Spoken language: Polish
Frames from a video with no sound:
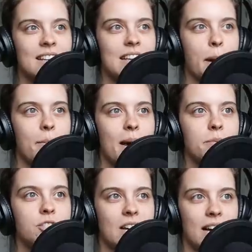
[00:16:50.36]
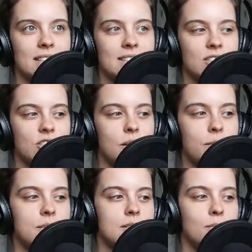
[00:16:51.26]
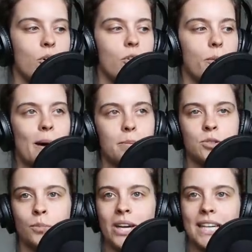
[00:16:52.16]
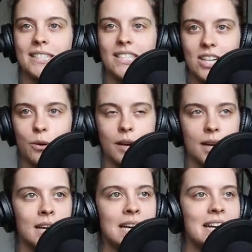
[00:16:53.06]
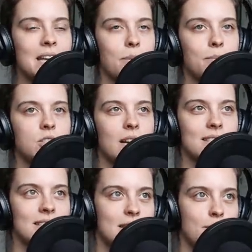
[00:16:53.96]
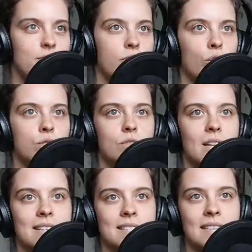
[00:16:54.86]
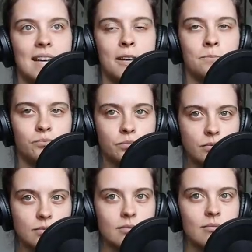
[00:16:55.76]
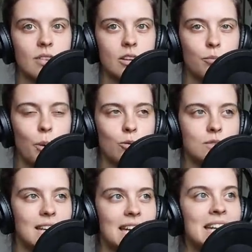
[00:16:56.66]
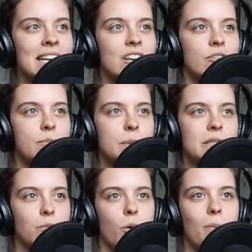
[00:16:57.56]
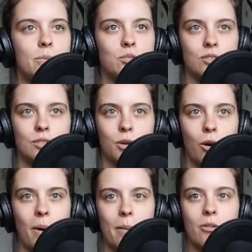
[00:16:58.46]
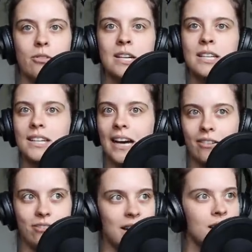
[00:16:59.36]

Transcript: Ja mam czas, żeby z moją babcią pojechać na działkę. Ja mam czas, żeby o 12 w południe wypić z moją babcią i z moją mamą kawę.